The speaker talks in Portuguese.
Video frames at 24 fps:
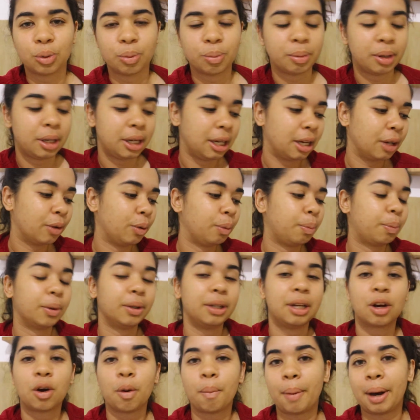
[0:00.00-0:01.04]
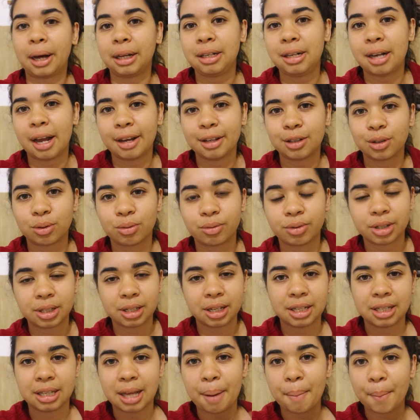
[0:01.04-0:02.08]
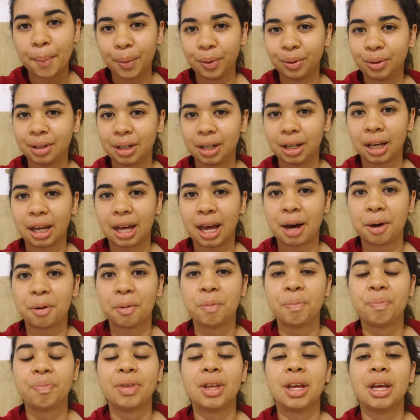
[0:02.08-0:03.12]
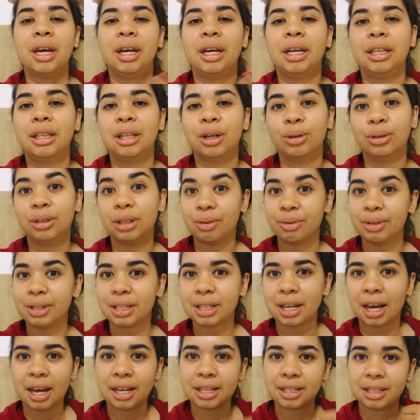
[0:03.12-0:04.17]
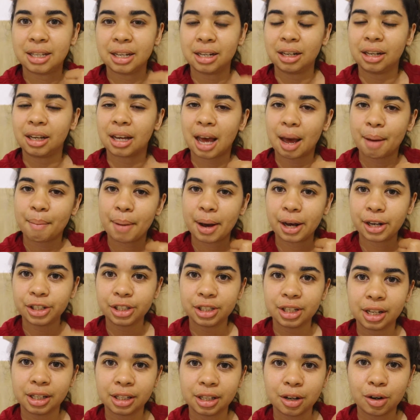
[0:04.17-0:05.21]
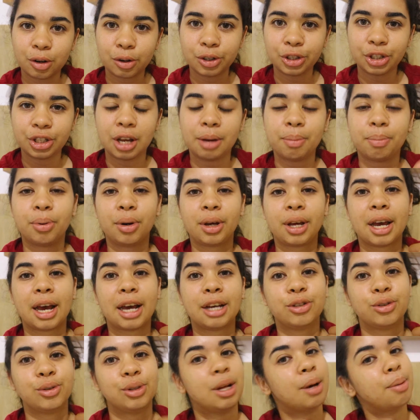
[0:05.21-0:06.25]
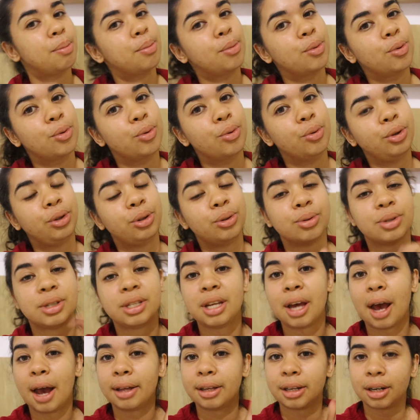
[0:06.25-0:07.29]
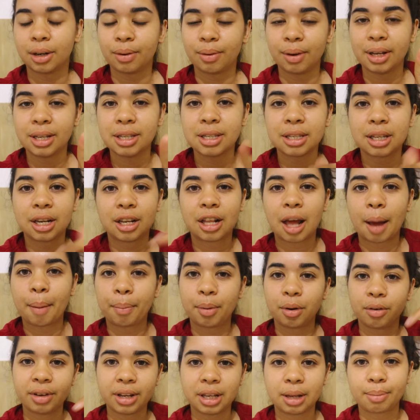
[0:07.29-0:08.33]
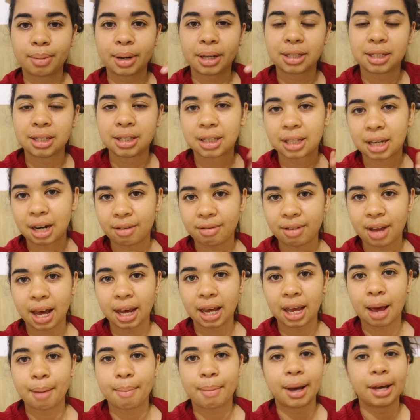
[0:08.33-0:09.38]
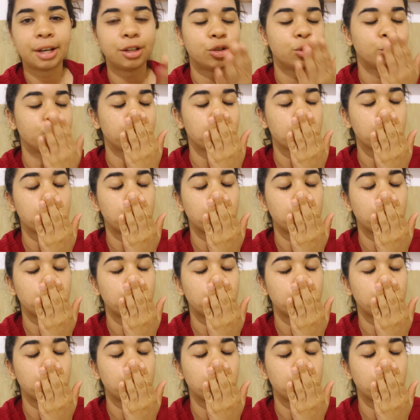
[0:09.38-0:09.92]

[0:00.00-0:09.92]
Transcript: comigo e poder compartilhar isso com vocês é muito legal. Então não esquece de clicar bastante em gostei porque ajuda muito. Se ainda não é inscrito, aproveita para se inscrever aqui abaixo.